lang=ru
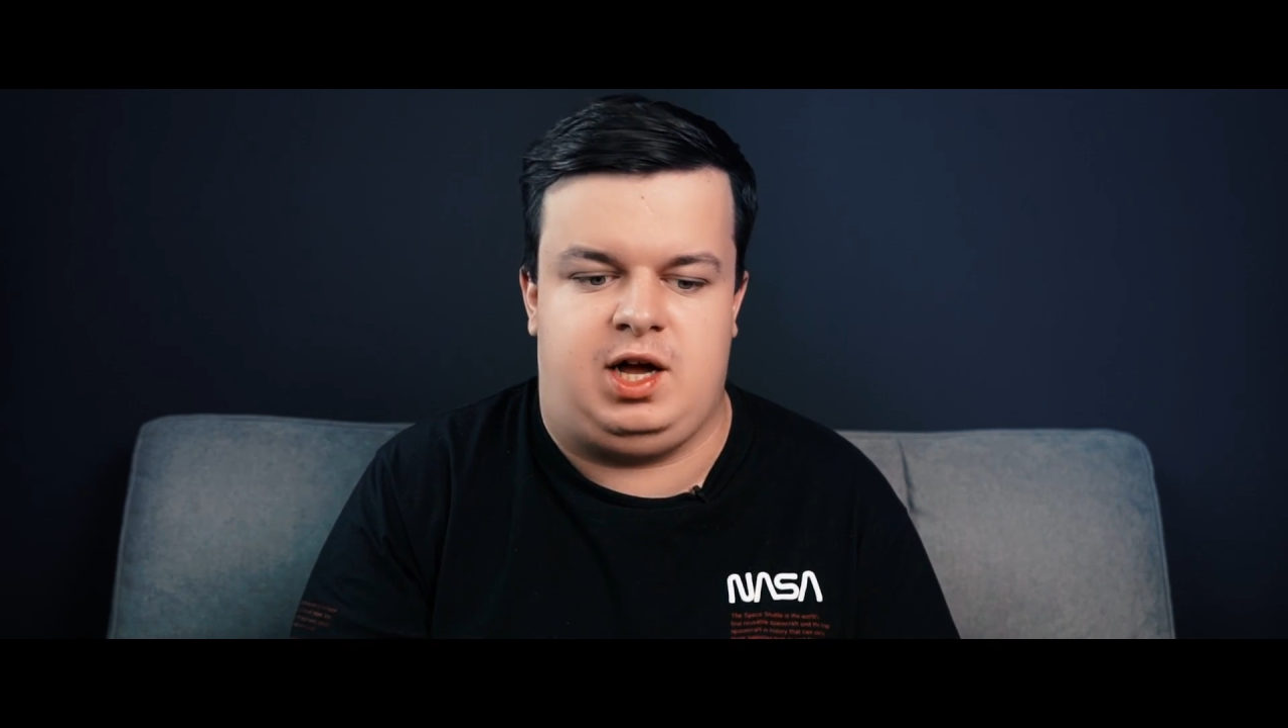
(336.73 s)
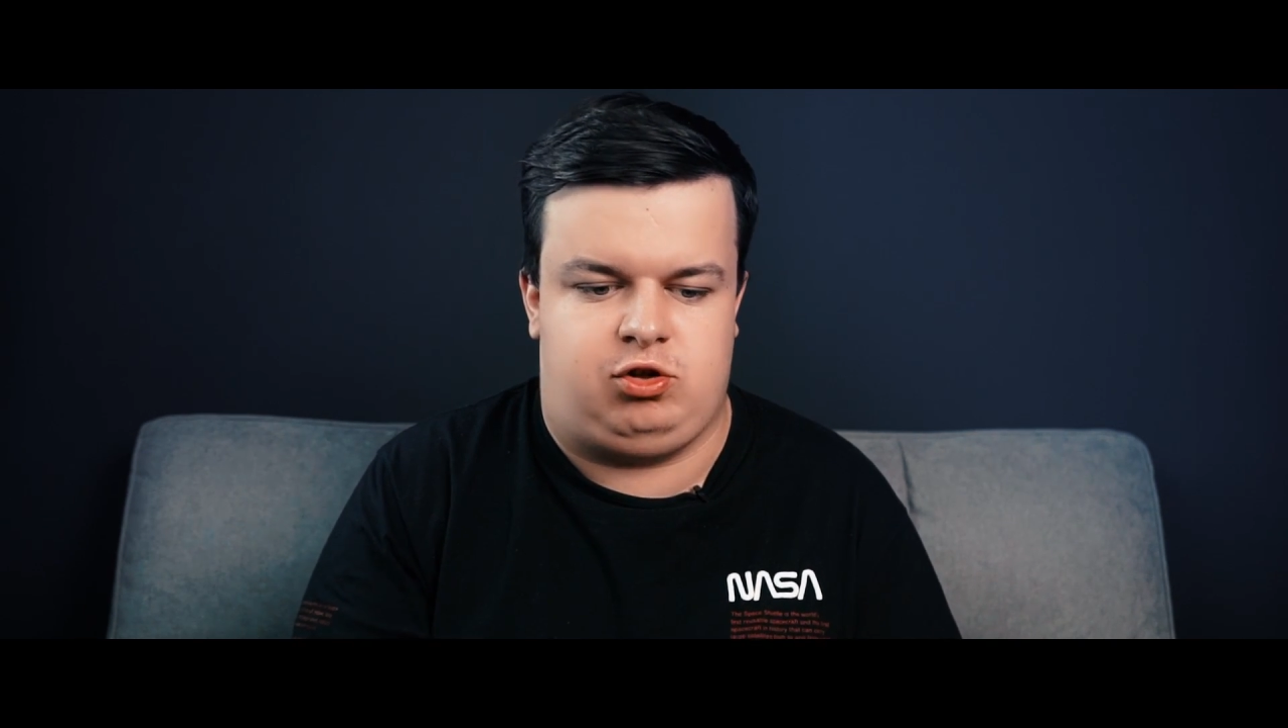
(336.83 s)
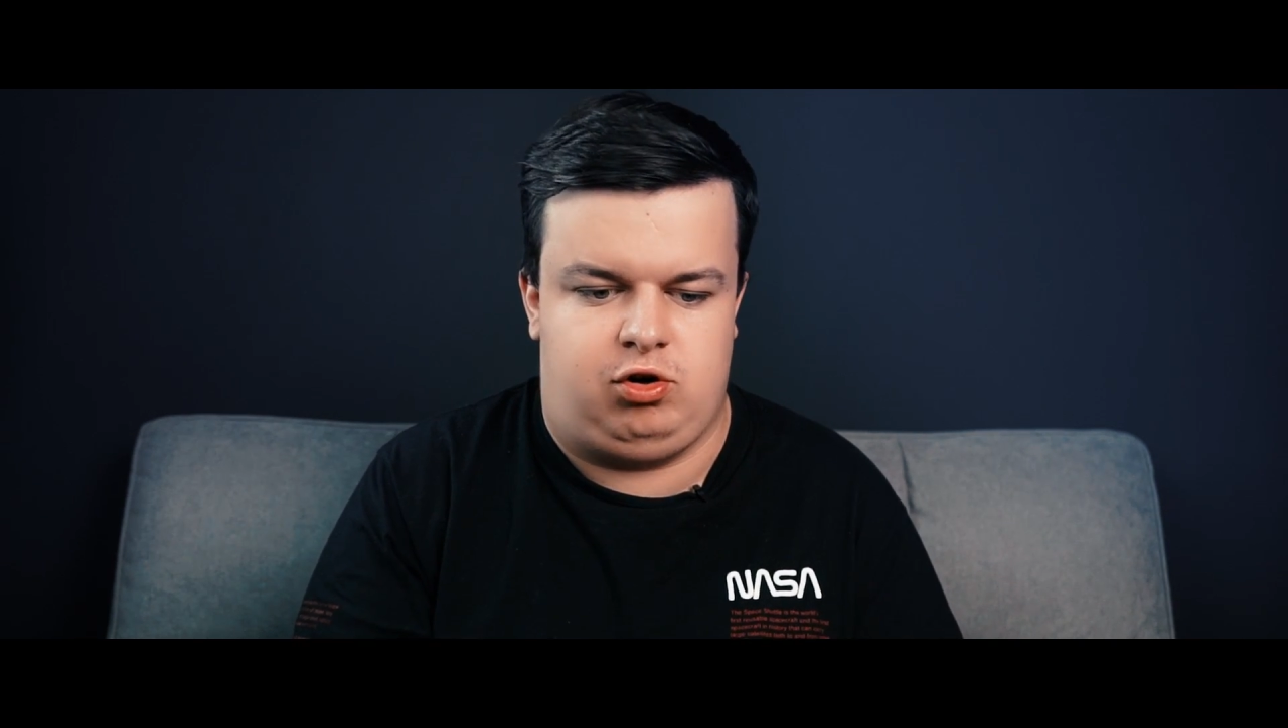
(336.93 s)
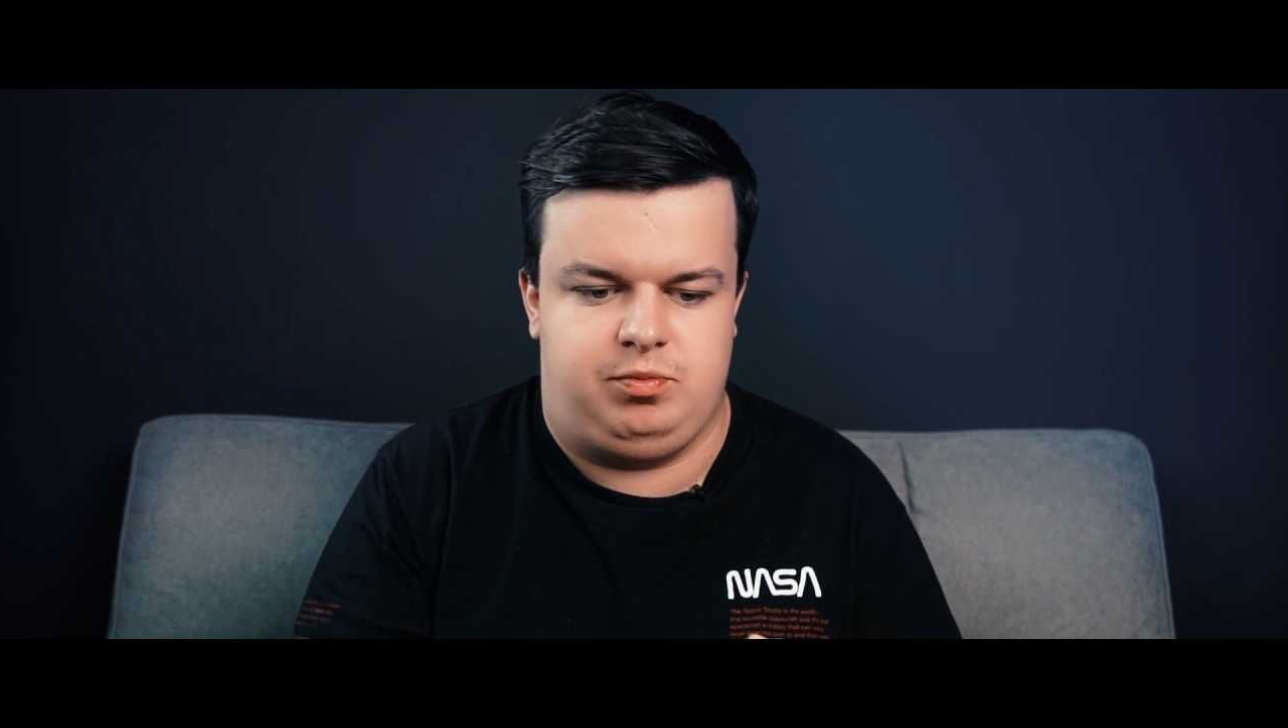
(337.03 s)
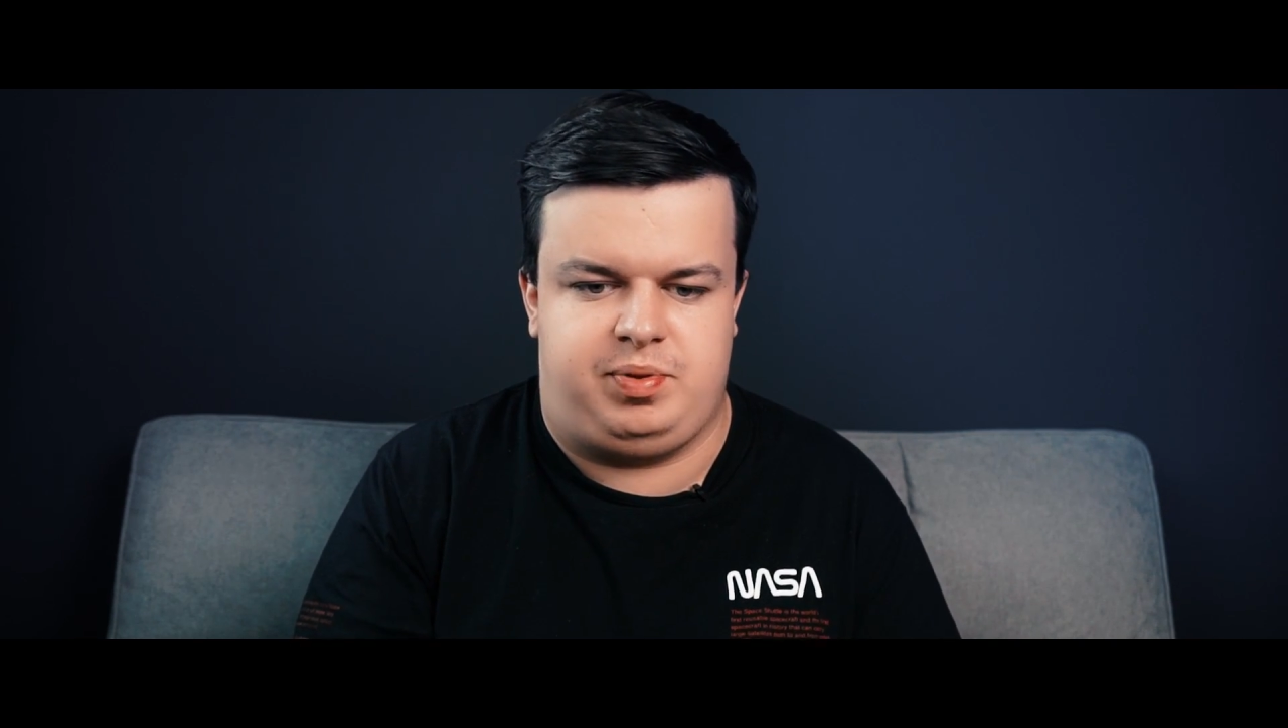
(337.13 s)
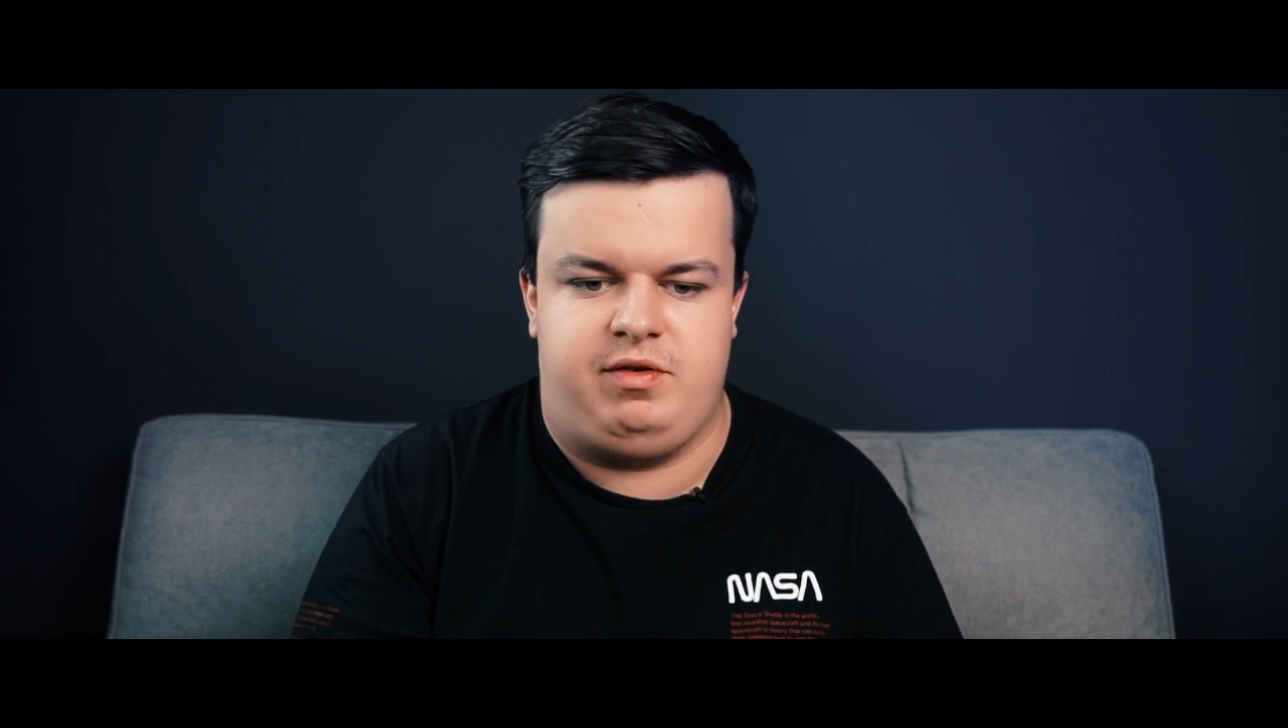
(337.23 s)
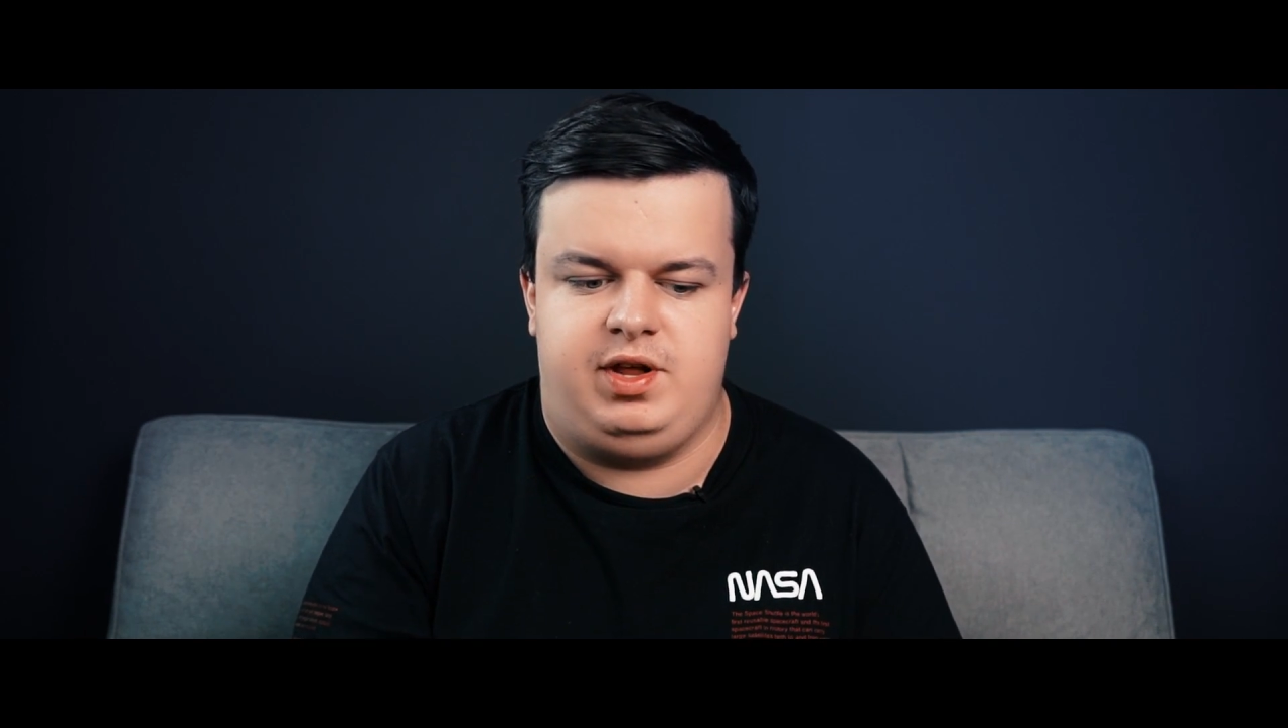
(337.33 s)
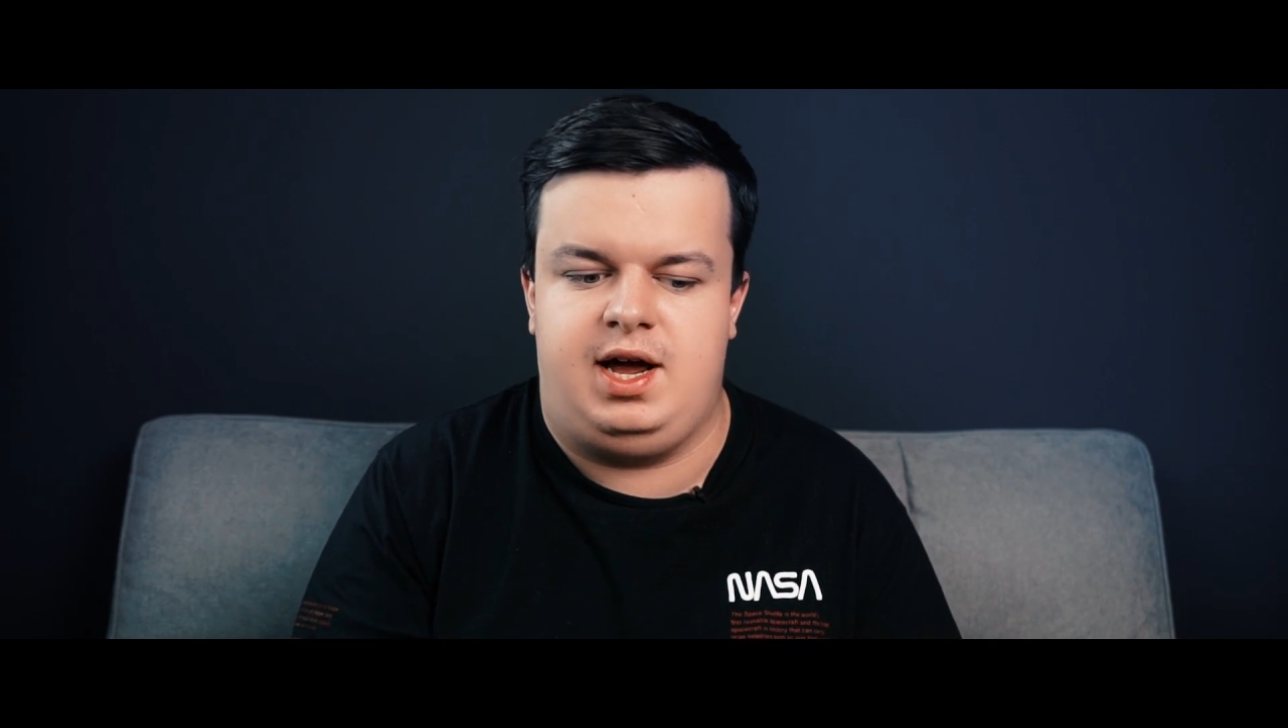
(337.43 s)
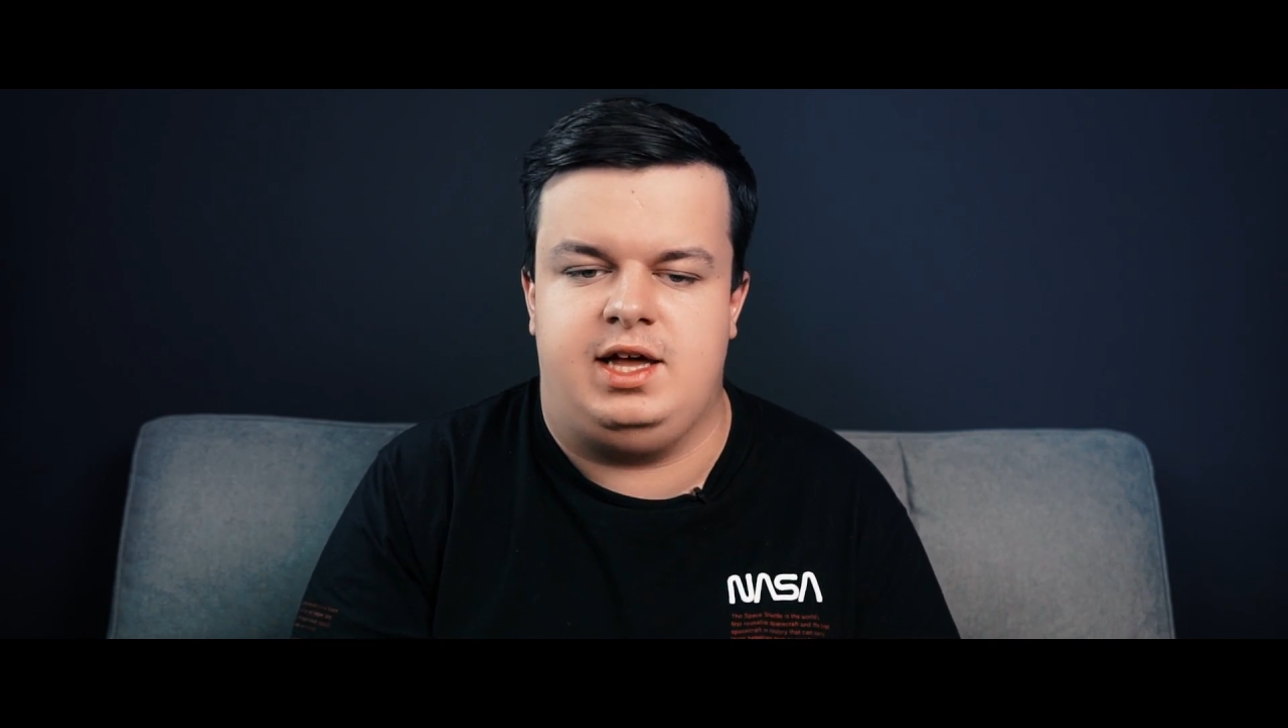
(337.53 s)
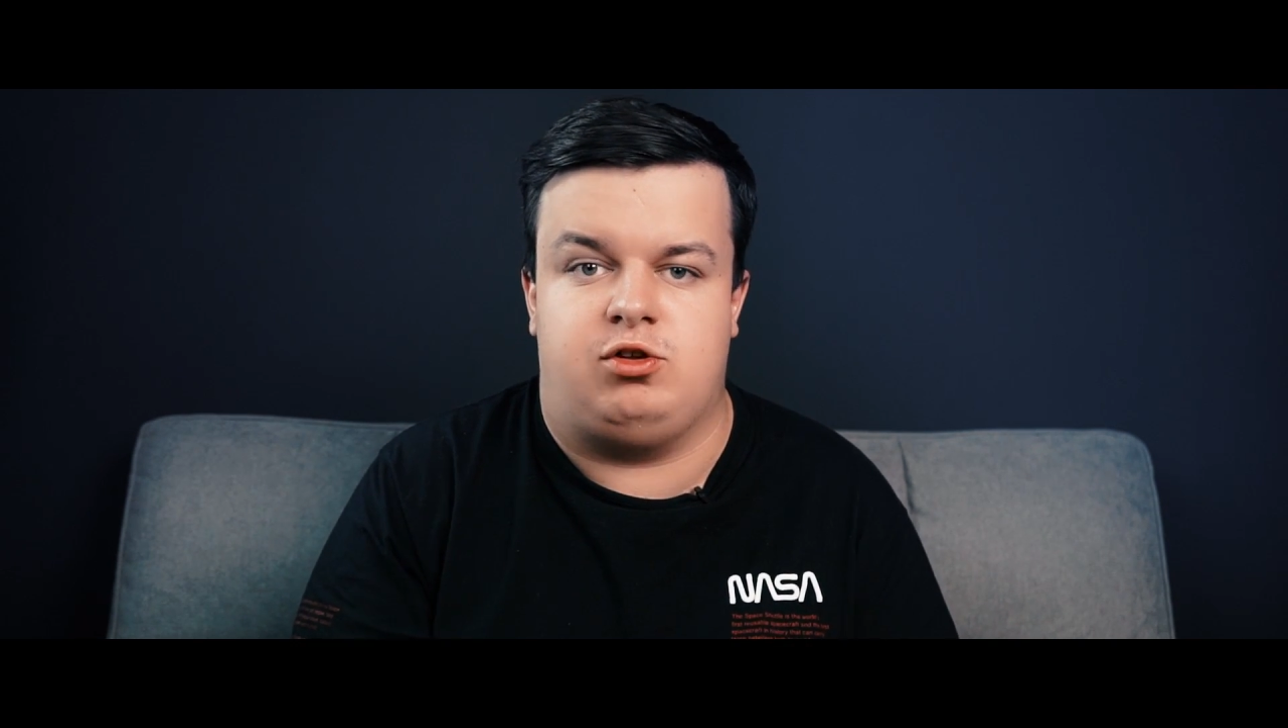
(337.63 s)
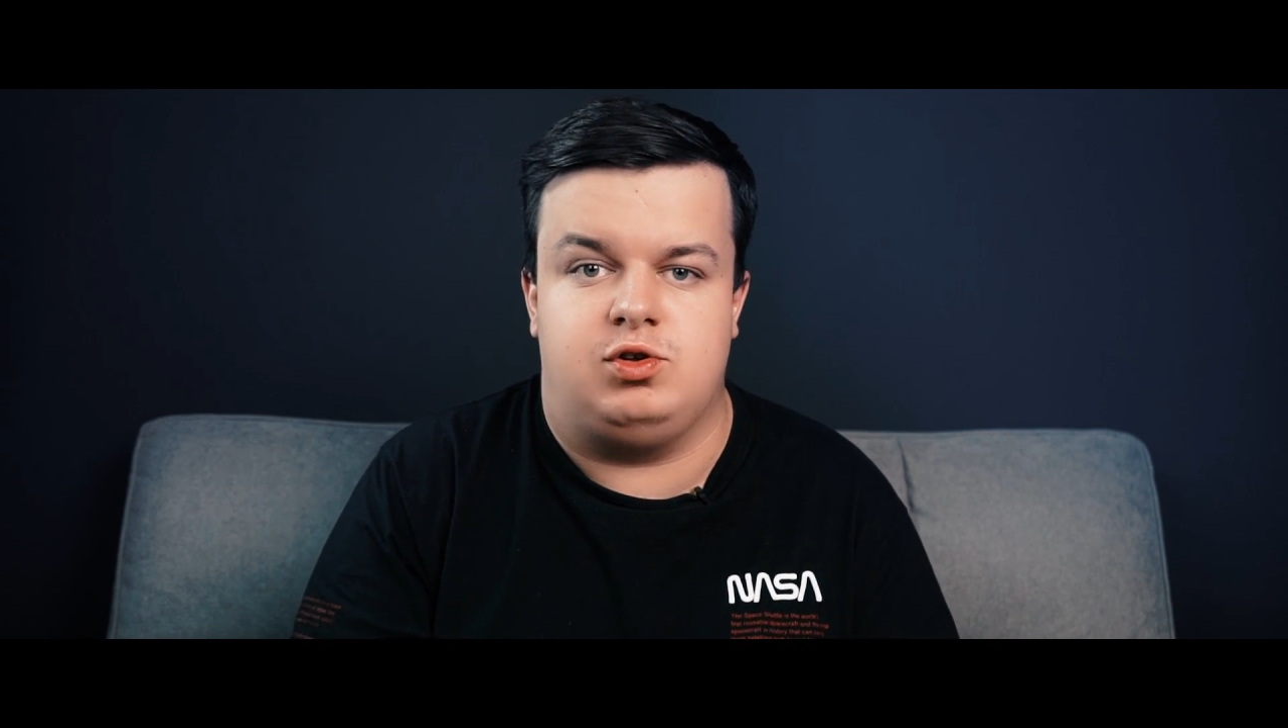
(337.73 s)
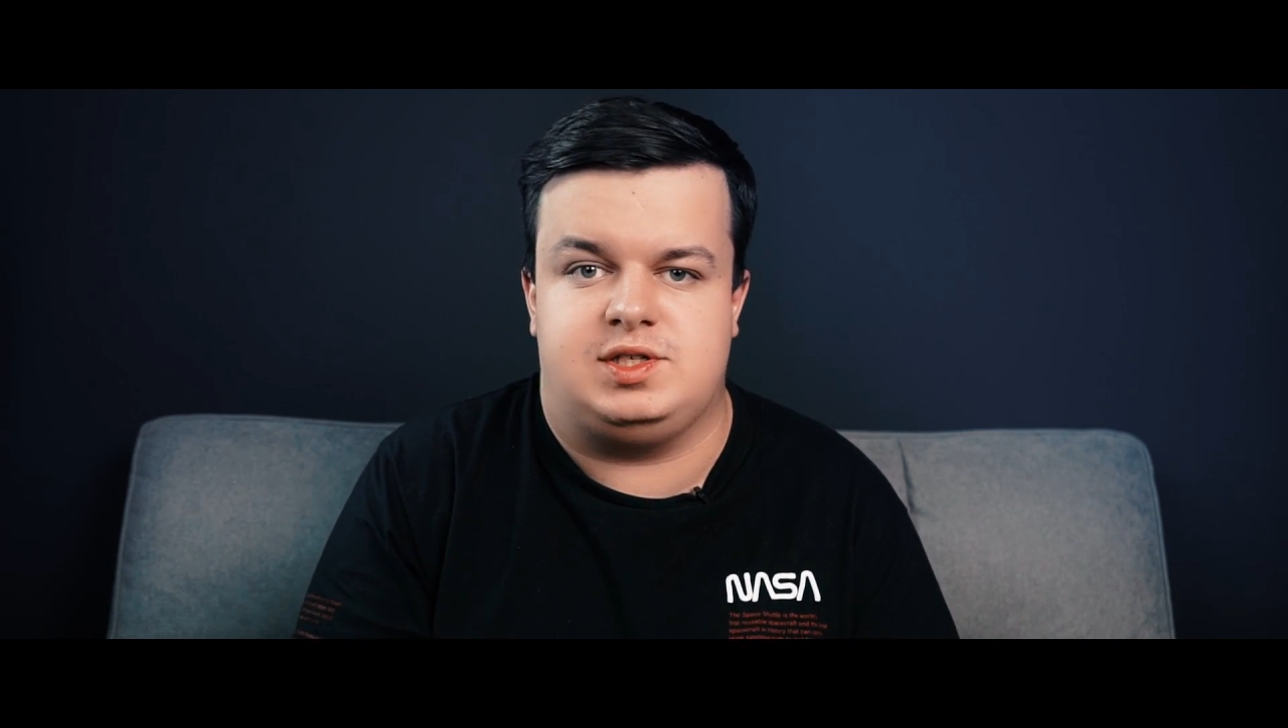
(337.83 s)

который он проверяет,